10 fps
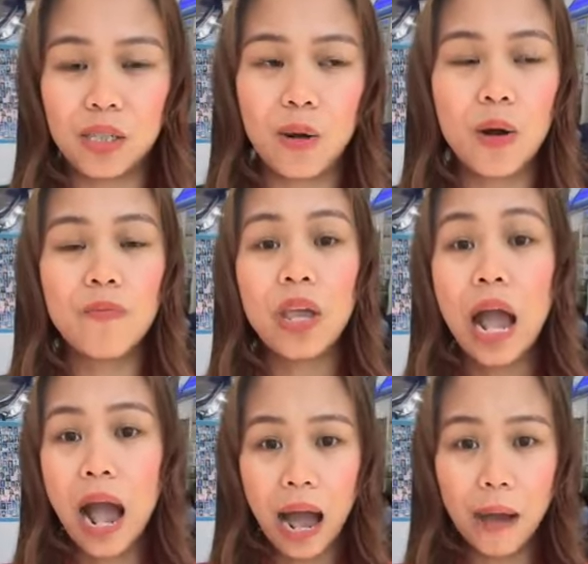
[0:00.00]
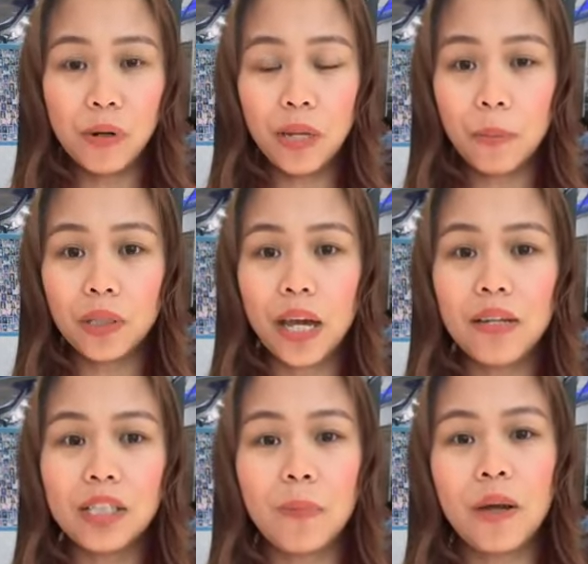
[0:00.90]
So, Habol na po
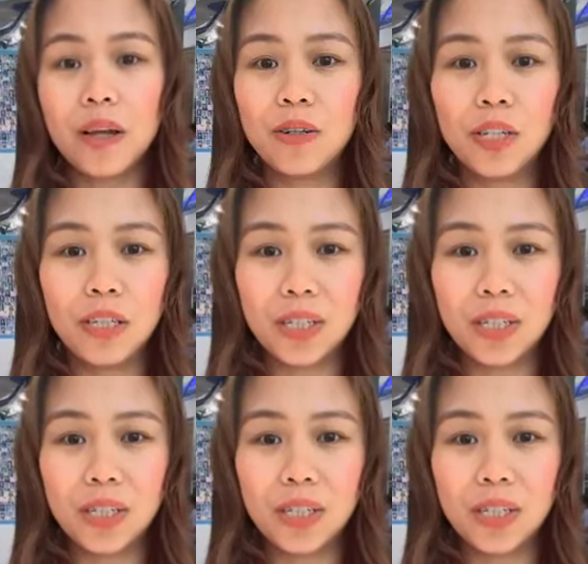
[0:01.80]
tayo sa pag-enroll